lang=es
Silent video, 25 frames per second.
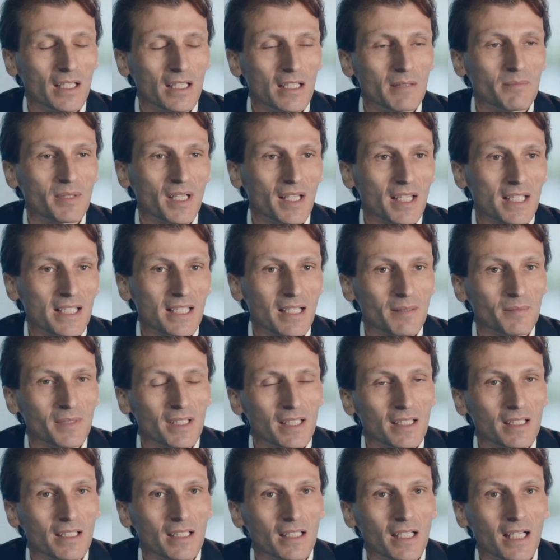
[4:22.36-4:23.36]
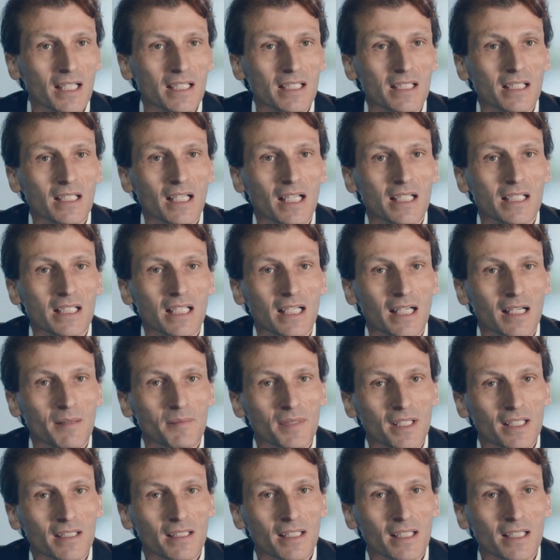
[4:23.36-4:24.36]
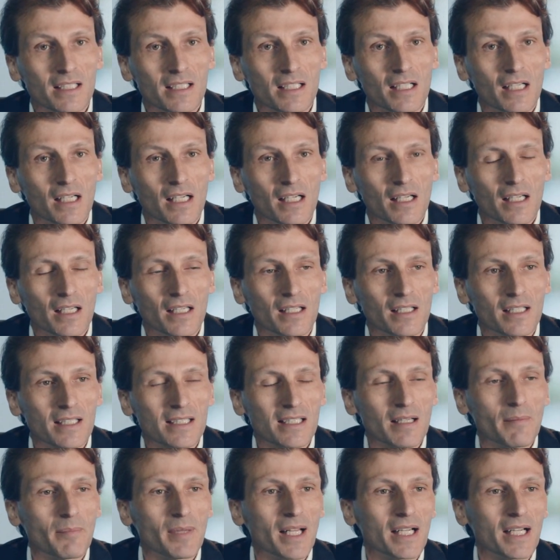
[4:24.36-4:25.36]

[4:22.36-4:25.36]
y precisamente las, herramientas en esa